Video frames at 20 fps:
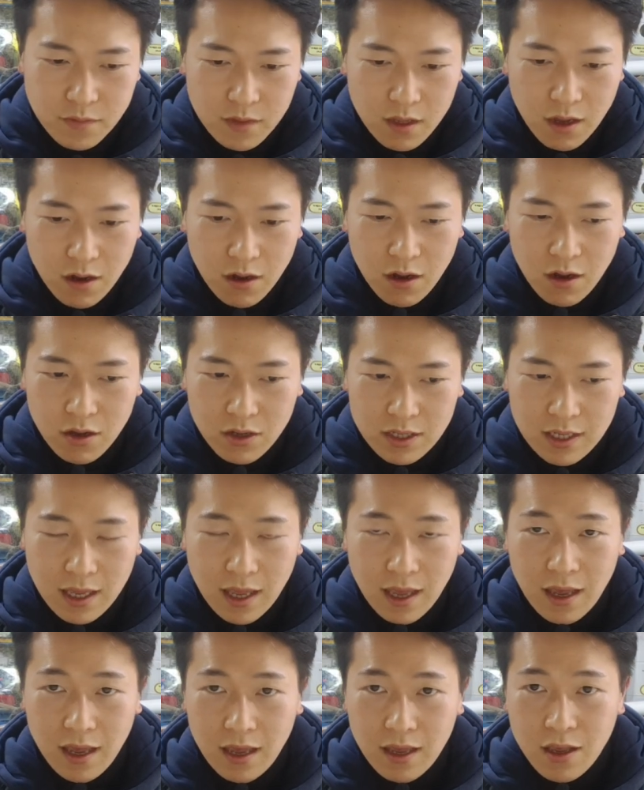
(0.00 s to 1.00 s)
어
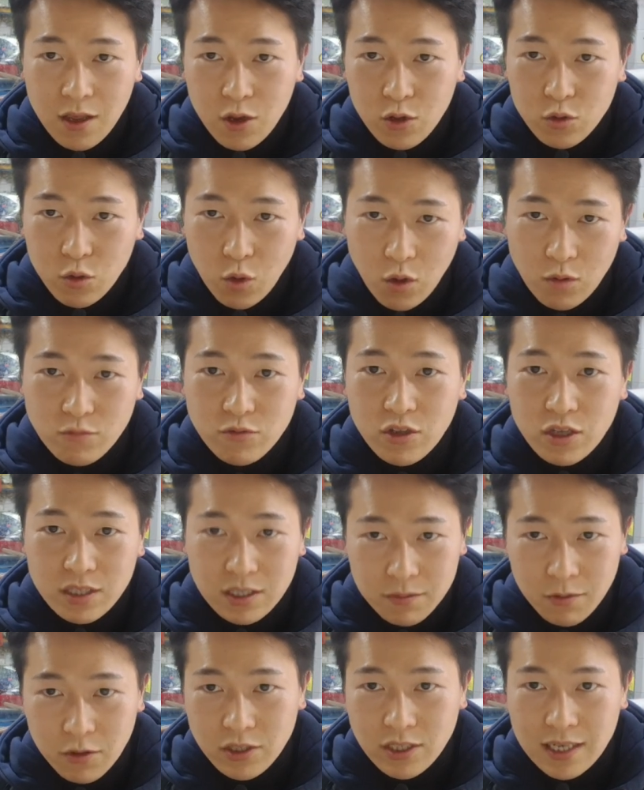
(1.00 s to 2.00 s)
이게
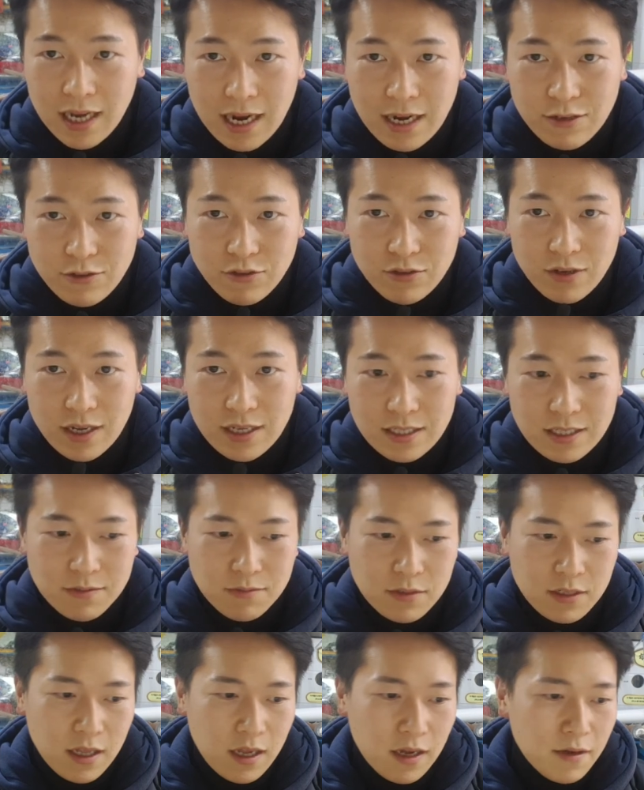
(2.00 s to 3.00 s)
돌문어인지 뭔지 알 수가
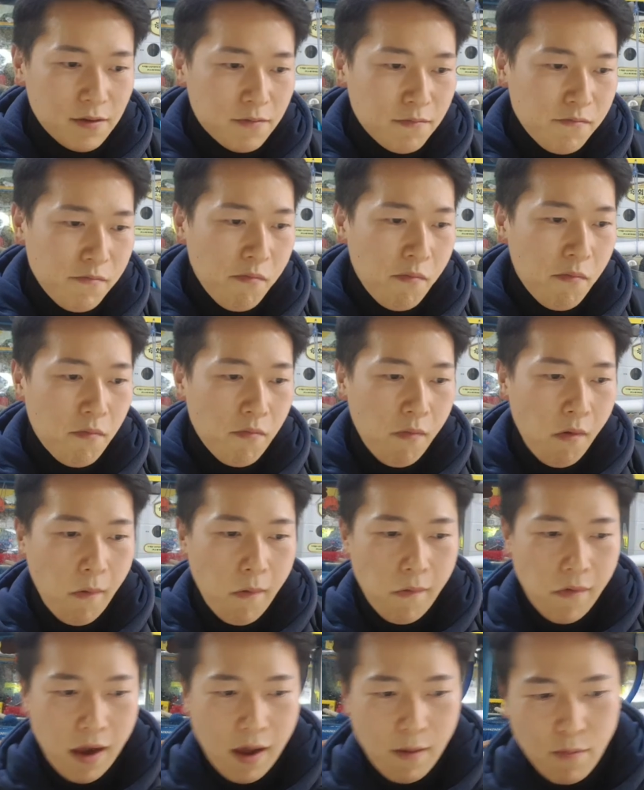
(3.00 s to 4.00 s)
있습니다.
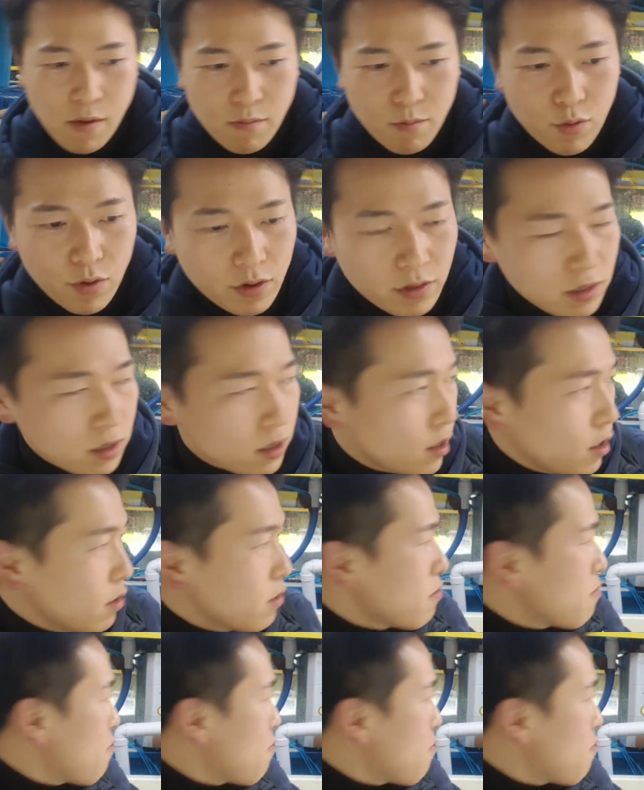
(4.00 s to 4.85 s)
한번 보여드릴게요.